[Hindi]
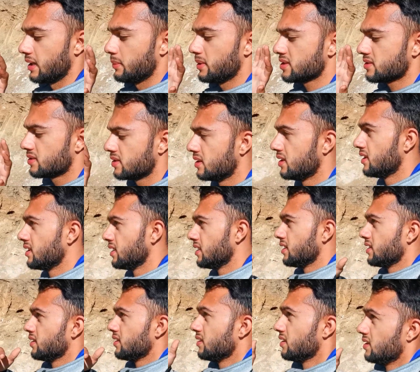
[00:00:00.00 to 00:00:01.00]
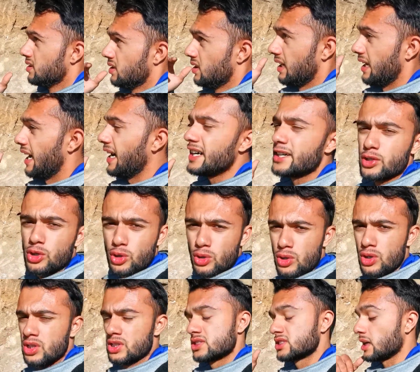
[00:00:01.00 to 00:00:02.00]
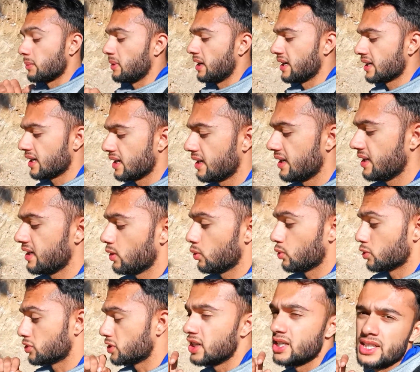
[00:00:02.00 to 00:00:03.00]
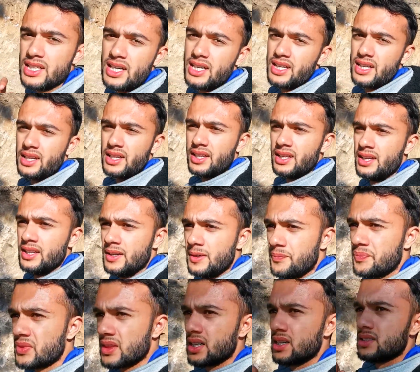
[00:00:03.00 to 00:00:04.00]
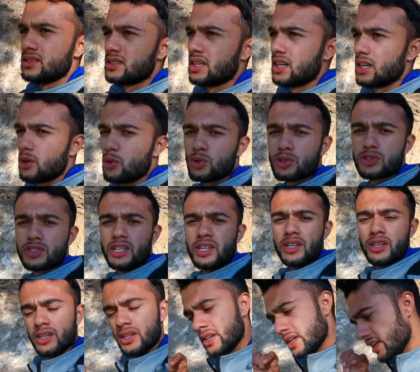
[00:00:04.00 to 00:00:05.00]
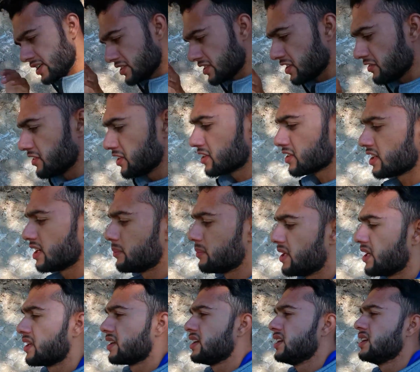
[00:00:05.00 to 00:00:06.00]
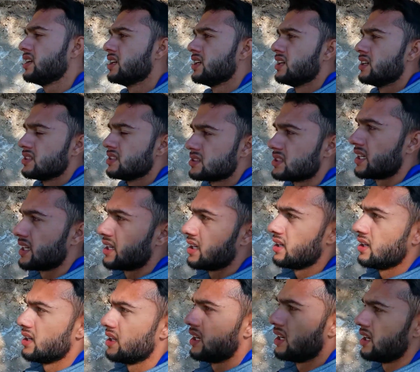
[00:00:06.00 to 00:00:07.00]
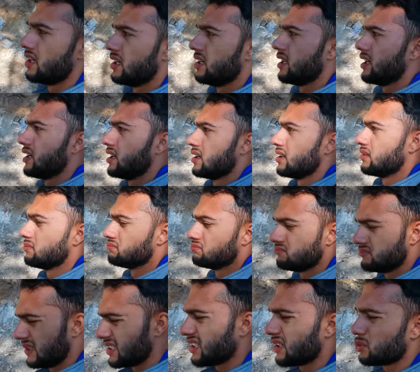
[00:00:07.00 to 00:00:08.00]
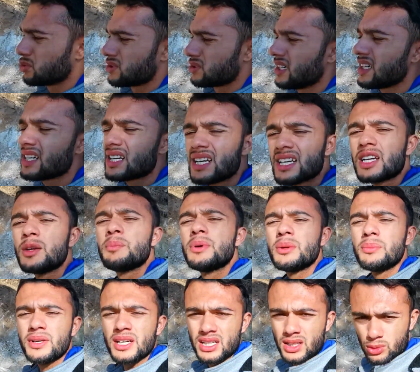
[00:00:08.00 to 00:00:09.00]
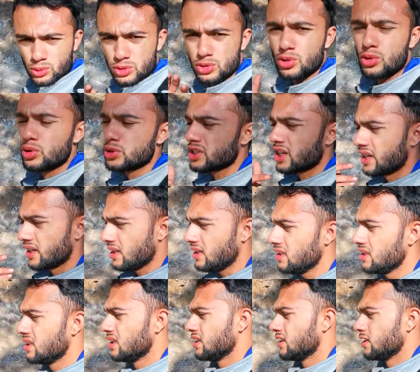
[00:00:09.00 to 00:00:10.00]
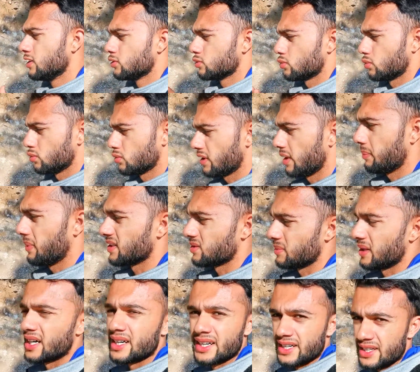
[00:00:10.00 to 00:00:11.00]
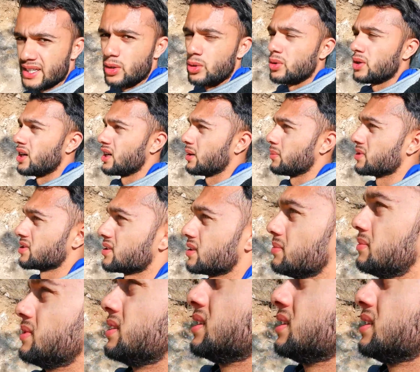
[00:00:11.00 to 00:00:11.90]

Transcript: आना बस लाइट हो तब आना है और जल्दी आना है ताकि उसकी एंट्री विंट्री हमने की ताकि अल्लाह अल्लाह ऐसा कुछ ना करे लेकिन फिर भी अगर कुछ हो जाए ना तो उनके पास मेरा डेटा होगा कम से